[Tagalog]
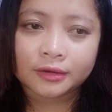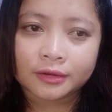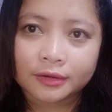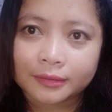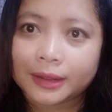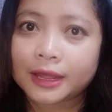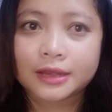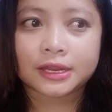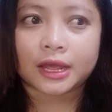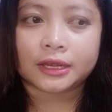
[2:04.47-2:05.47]
uh,
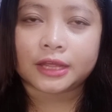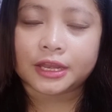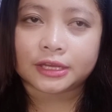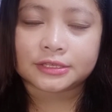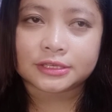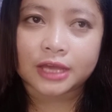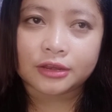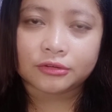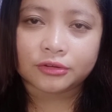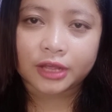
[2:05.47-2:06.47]
ganyan, ganyang
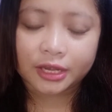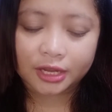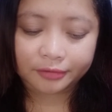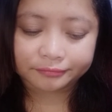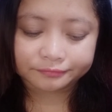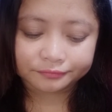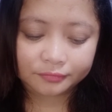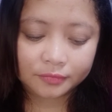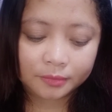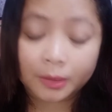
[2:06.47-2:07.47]
ano, ganyang
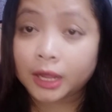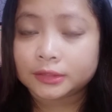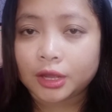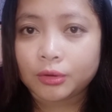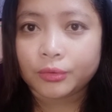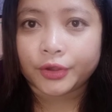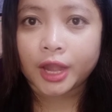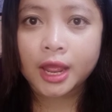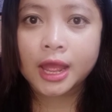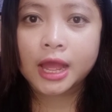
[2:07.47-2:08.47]
mga taon,
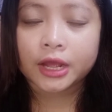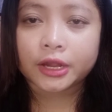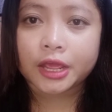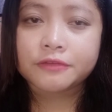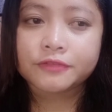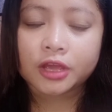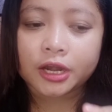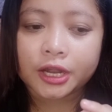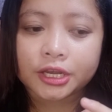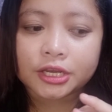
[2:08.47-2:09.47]

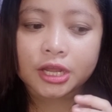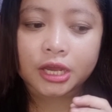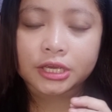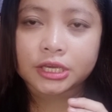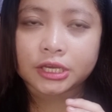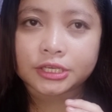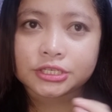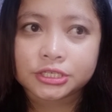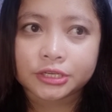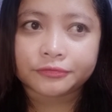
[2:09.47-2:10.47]
graveyard uh,
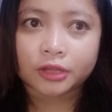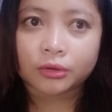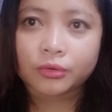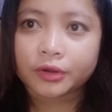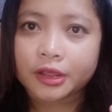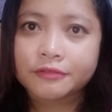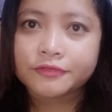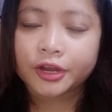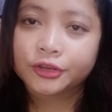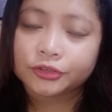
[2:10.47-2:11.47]
shift ako.
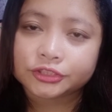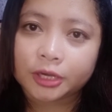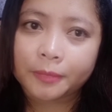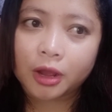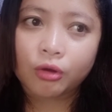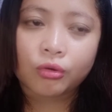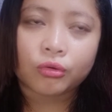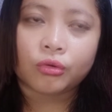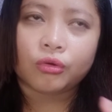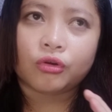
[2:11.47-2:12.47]
Graveyard yung trabaho
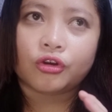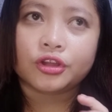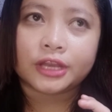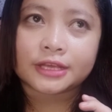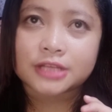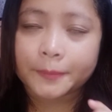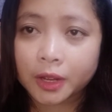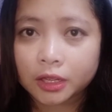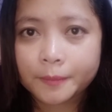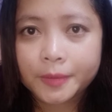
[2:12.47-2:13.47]
ko, nasa
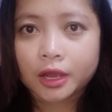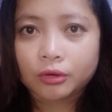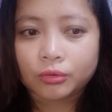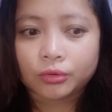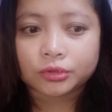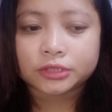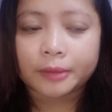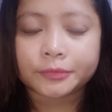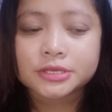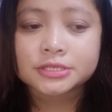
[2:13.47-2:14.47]
panggabi ako,
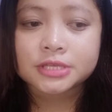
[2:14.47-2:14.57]
tapos